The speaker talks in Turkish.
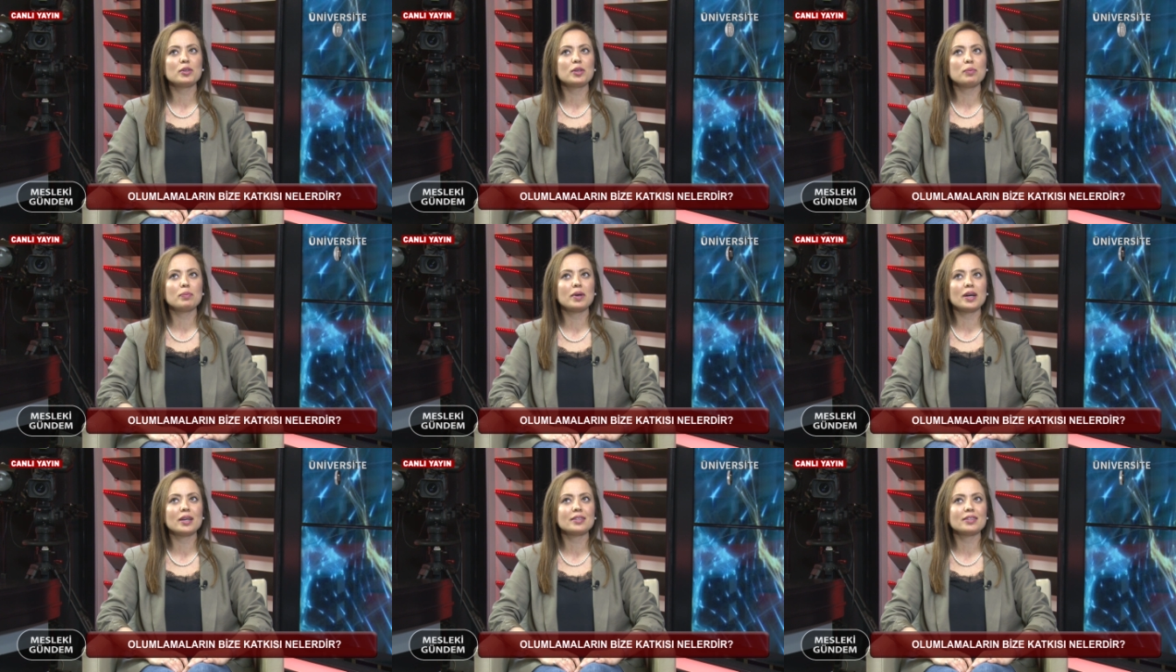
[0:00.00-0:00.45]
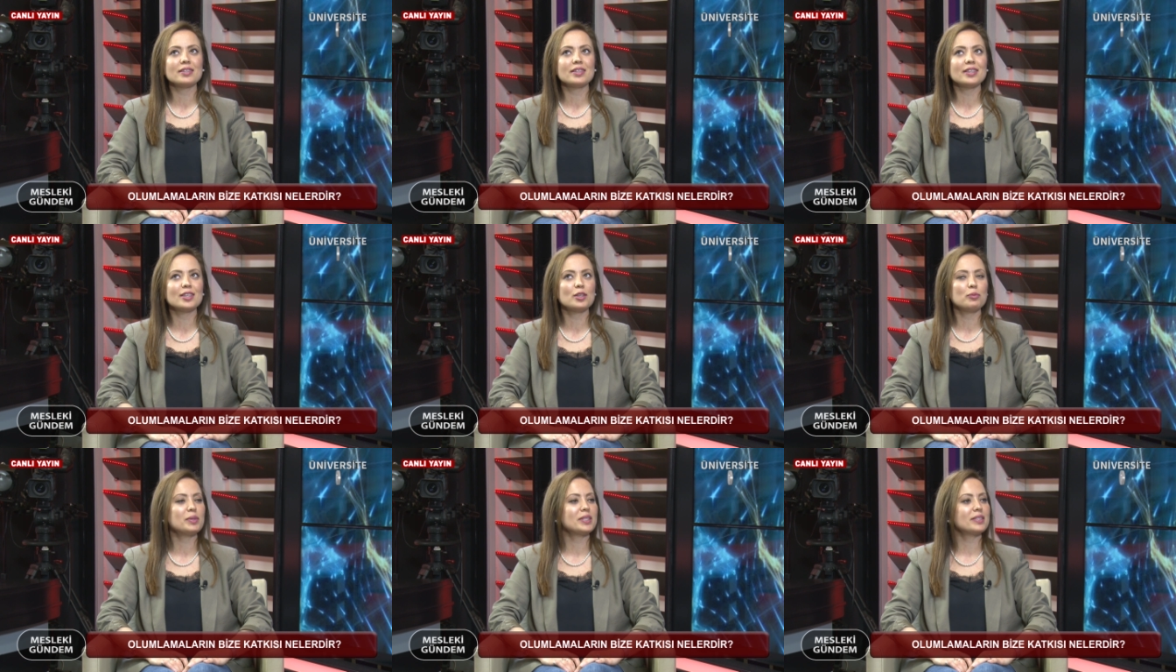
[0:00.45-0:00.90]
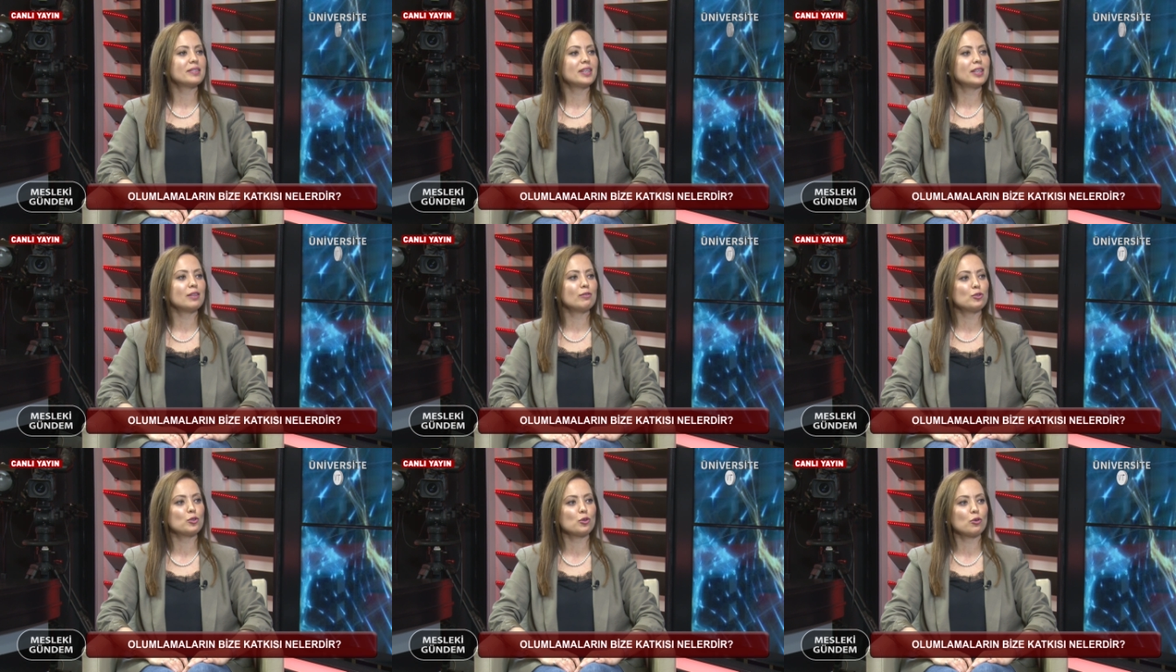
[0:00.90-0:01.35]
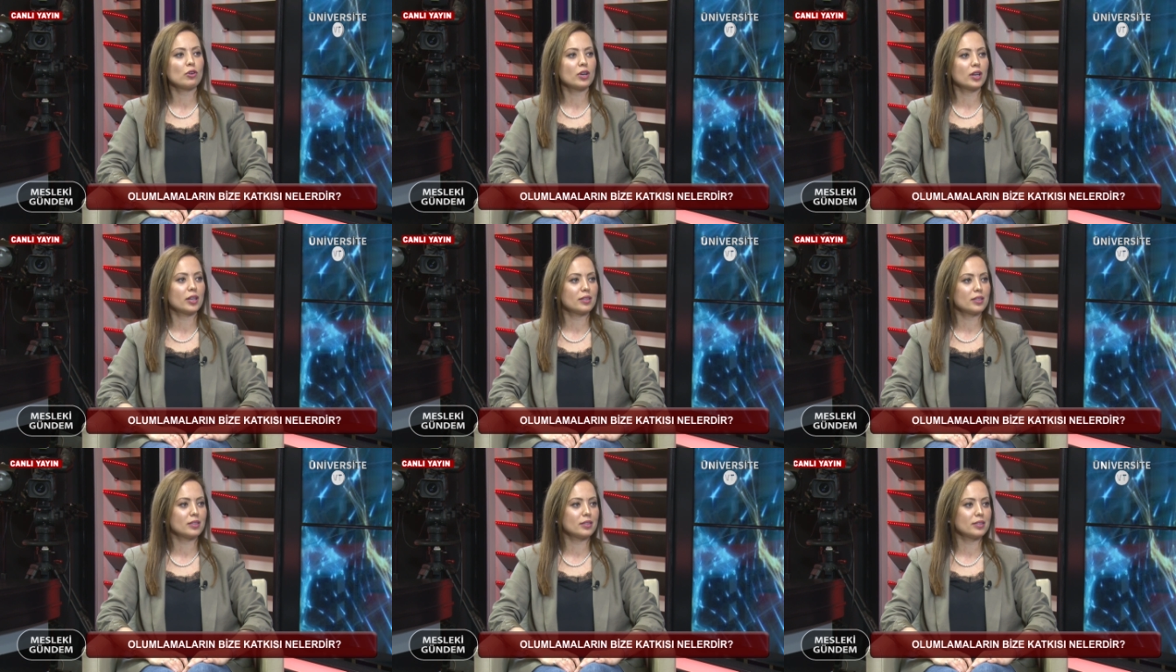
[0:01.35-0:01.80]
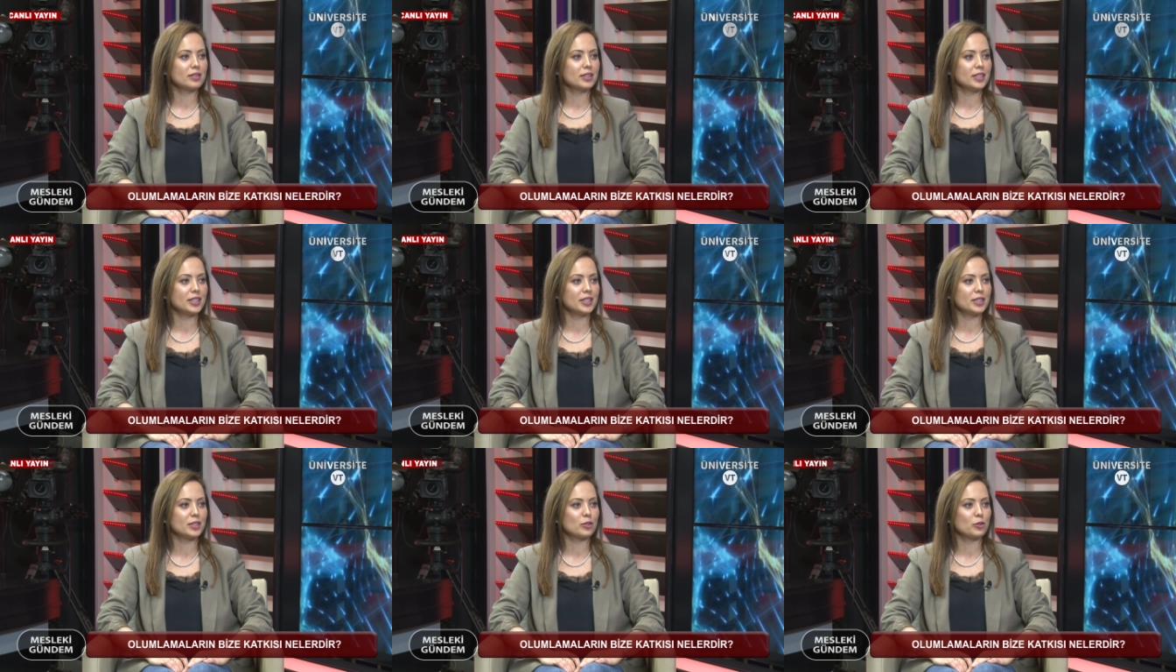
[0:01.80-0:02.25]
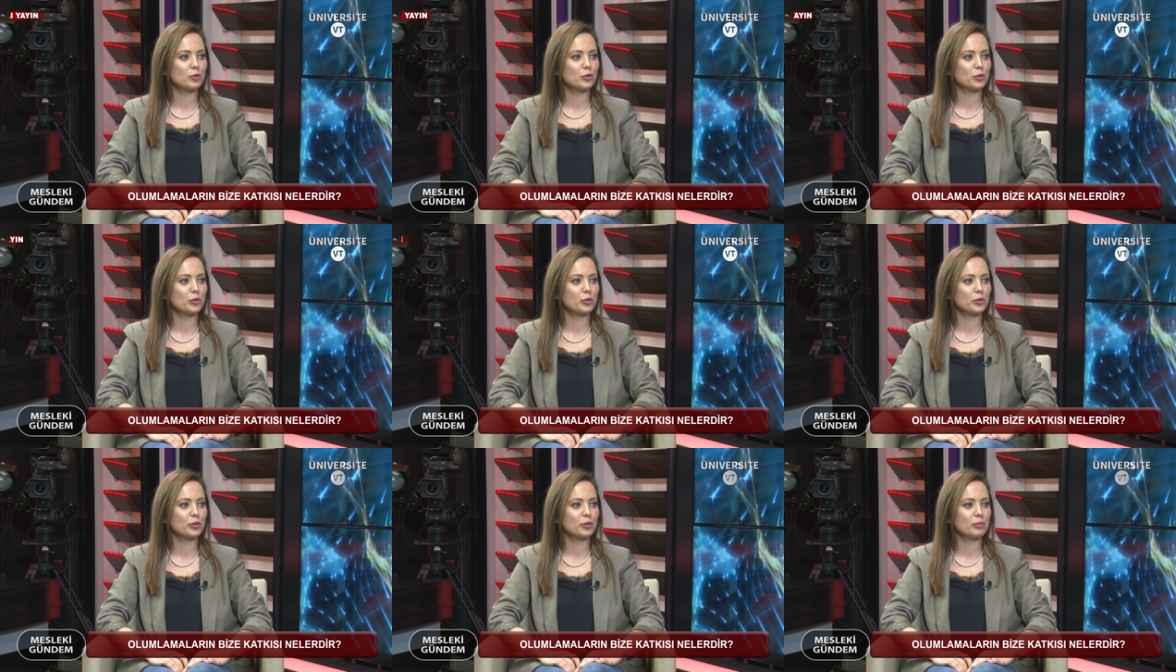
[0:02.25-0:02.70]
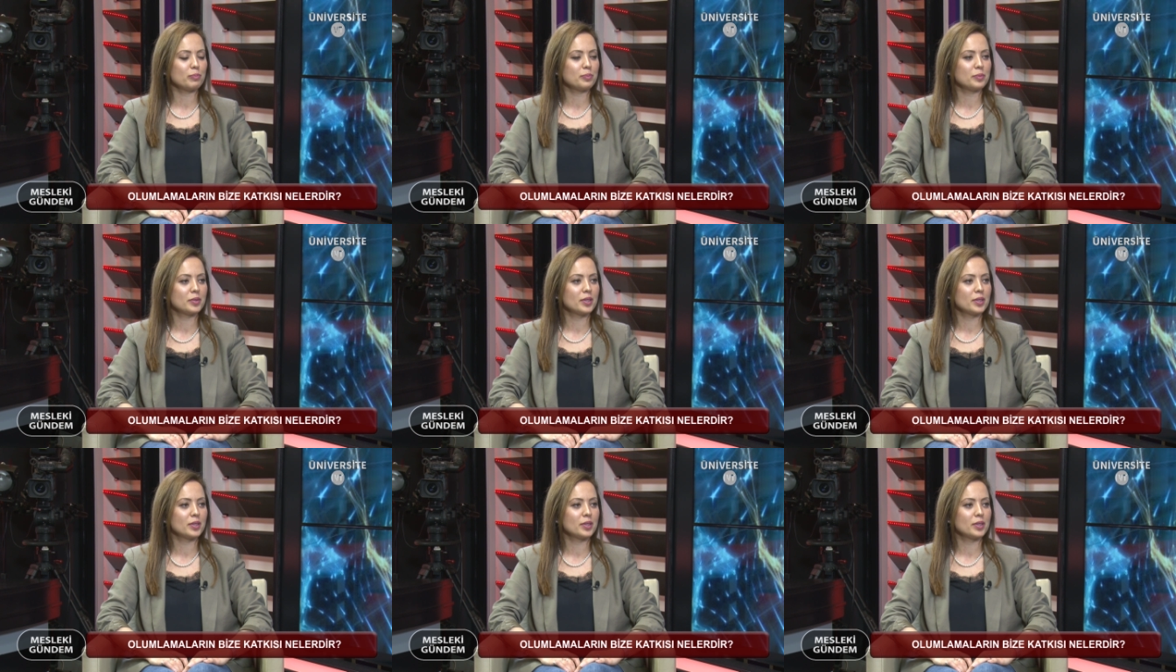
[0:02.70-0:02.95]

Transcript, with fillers: ki ben e, bir televizyon kanalını izliyorum